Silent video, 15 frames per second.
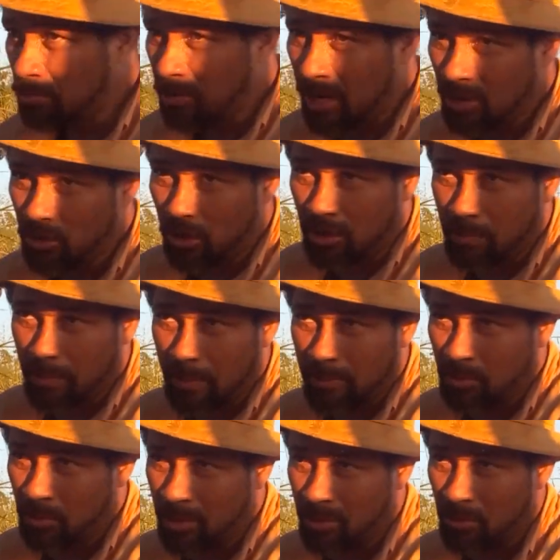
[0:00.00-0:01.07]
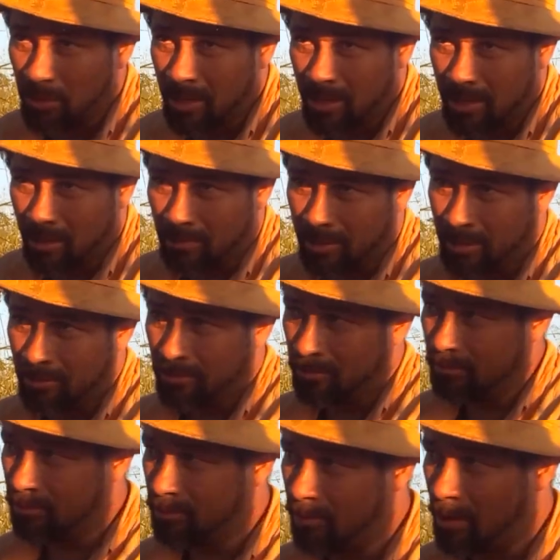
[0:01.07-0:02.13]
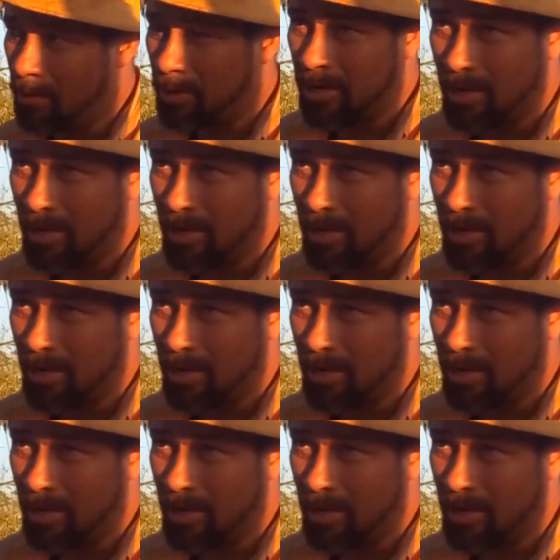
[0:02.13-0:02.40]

os moleques que soltam pipa são, são grandão, né? Não, não, não, é uma